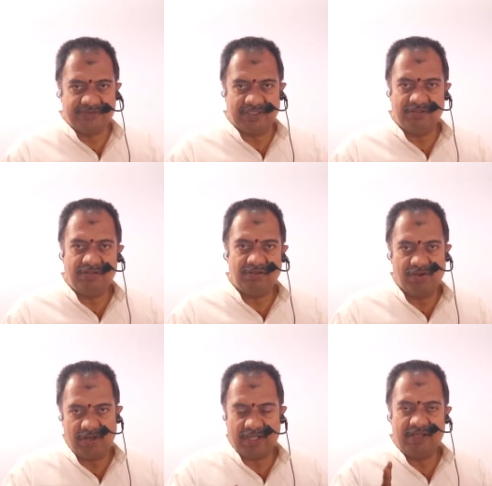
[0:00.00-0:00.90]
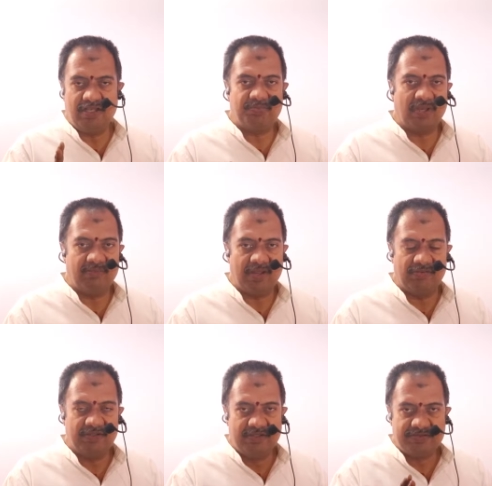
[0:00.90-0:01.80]
సందుల్లో రెండు రకాలు చెప్పుకున్నాం మనం
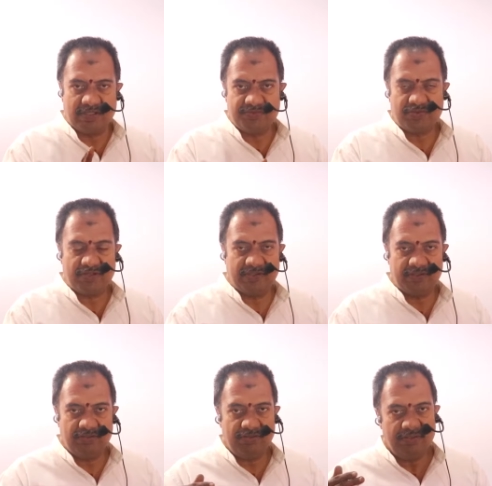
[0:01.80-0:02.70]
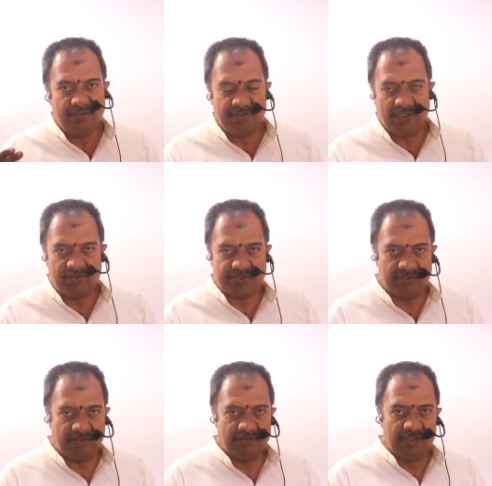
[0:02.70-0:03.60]
సంస్కృత సందులు తెలుగు
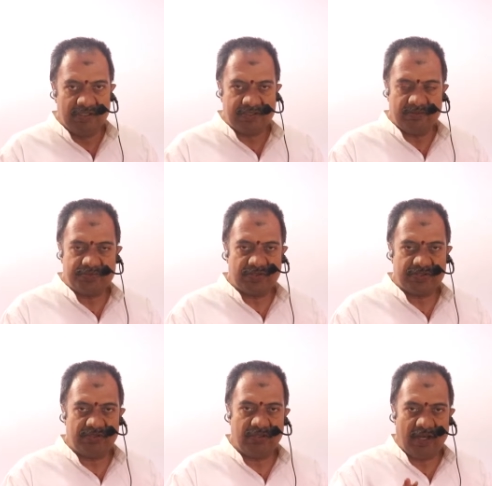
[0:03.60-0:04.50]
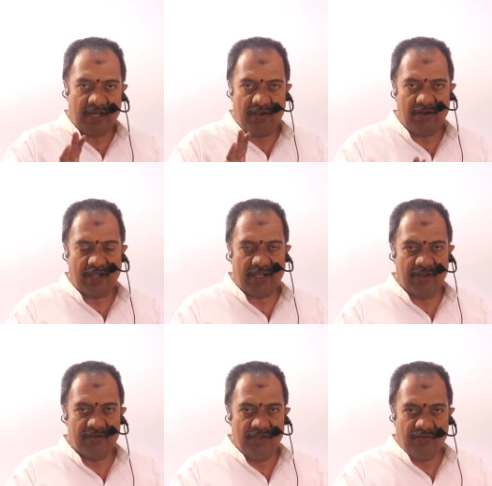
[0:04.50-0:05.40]
సందులు సంస్కృత సందులు మళ్ళీ రెండు
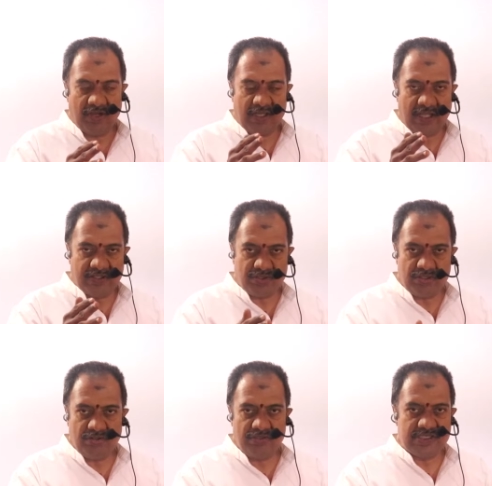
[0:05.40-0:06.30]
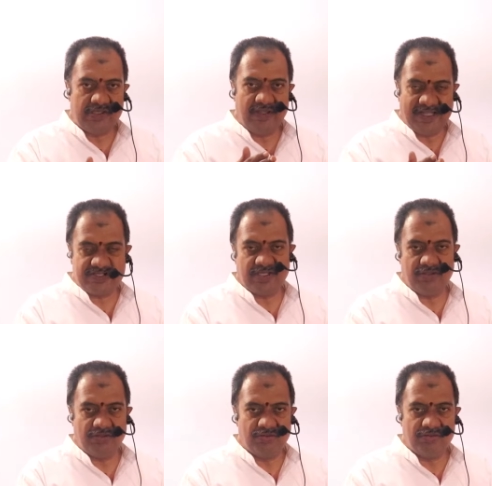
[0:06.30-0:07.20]
రకాలు ఒకటి అచ్చులతో వచ్చేవి
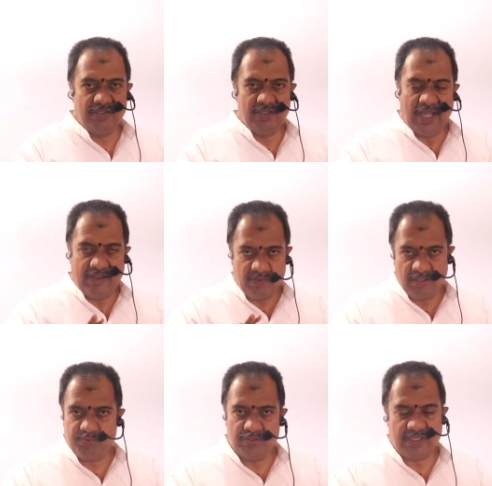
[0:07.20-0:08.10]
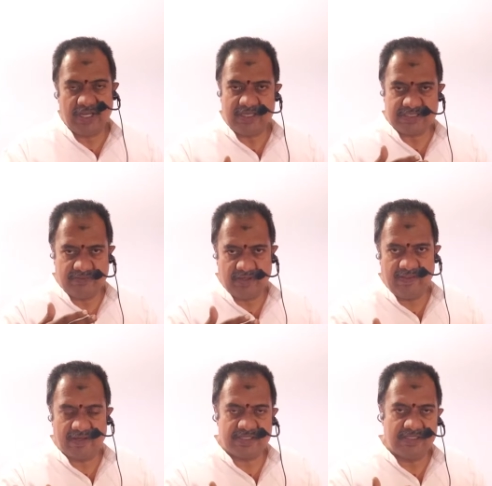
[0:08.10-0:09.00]
అత్సంధులు అవి మనం పూర్తిగా అంటే
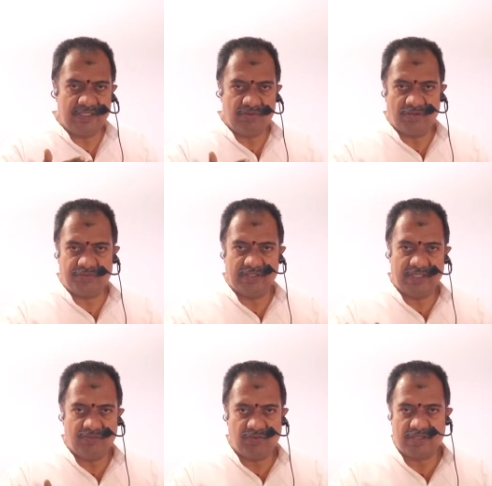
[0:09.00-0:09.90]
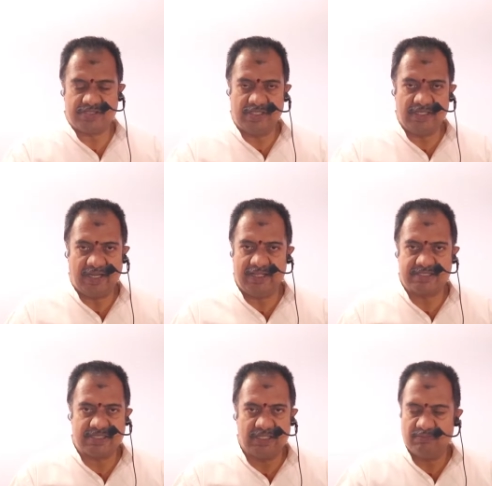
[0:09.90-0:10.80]
సవర్ణ సంధి గుణసంధి వృద్ధి సంధి
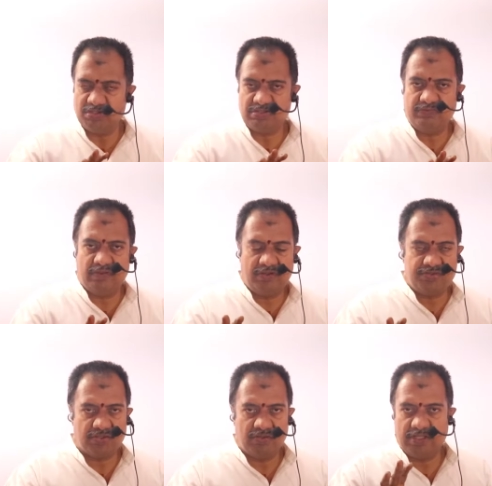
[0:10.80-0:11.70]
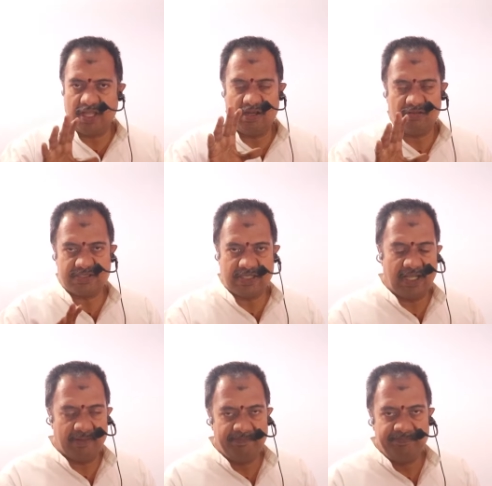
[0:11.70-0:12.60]
సంధి మొత్తం వివరించుకున్న ఉదాహరణతో సహా